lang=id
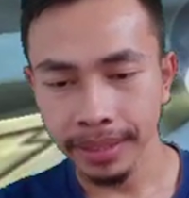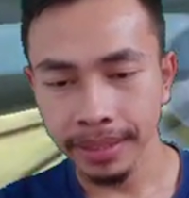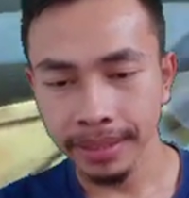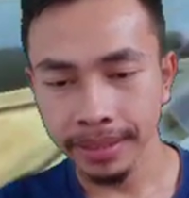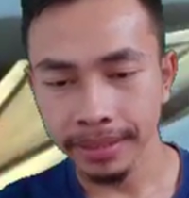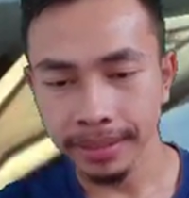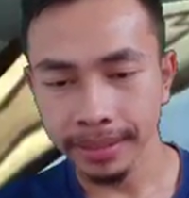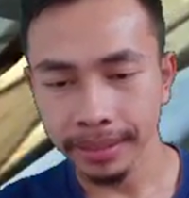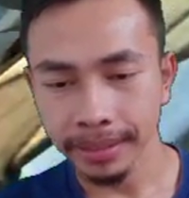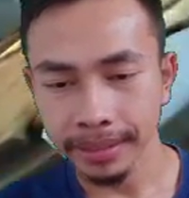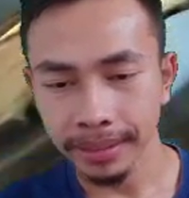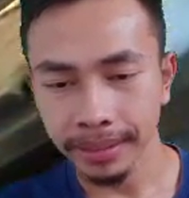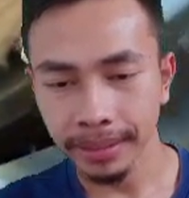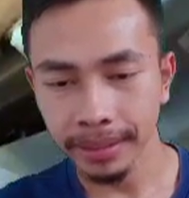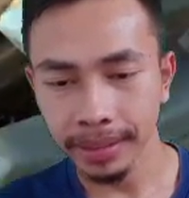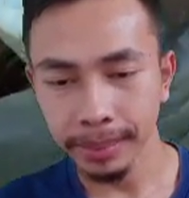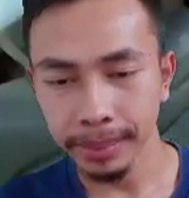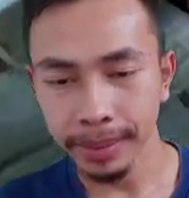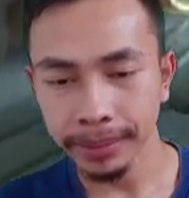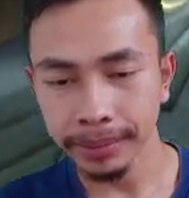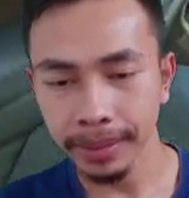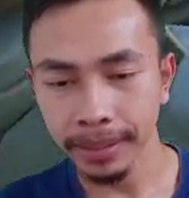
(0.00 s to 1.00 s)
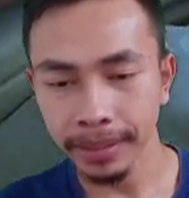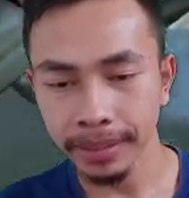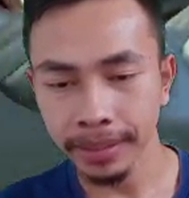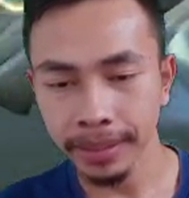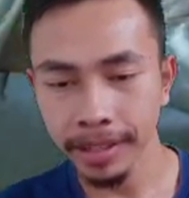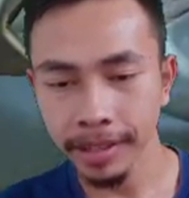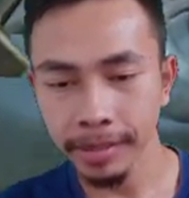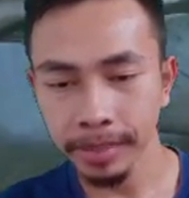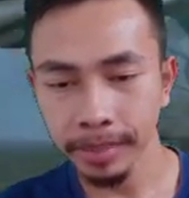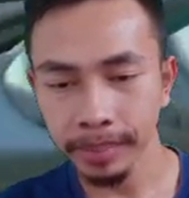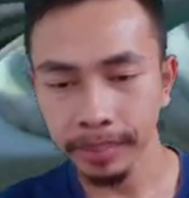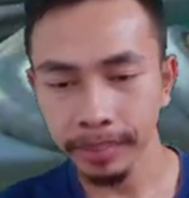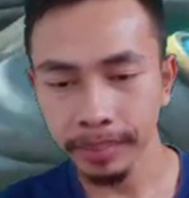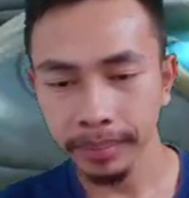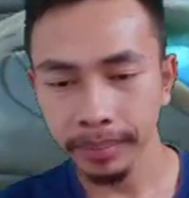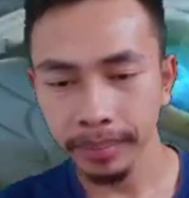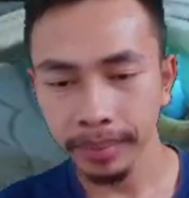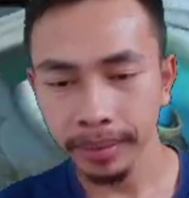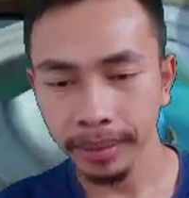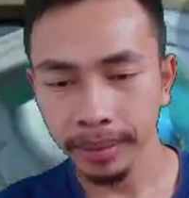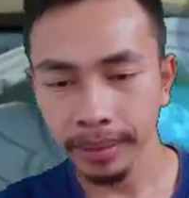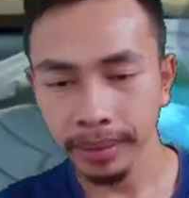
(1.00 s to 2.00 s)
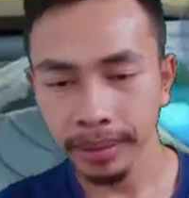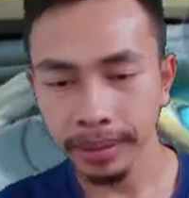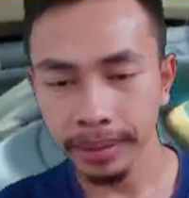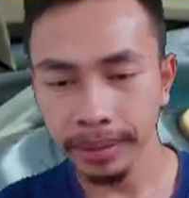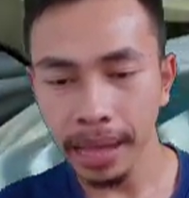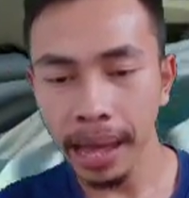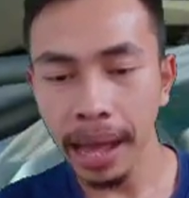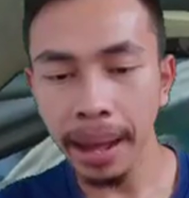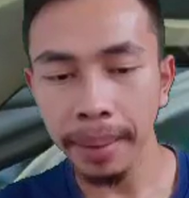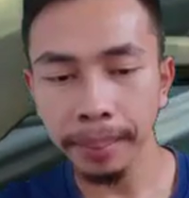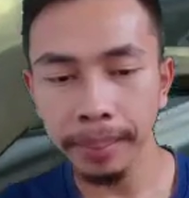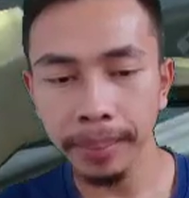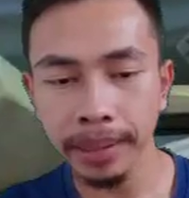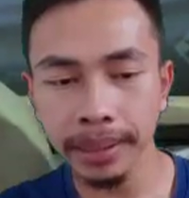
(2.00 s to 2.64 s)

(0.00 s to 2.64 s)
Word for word: Oke, okay, kita maju lagi. Kita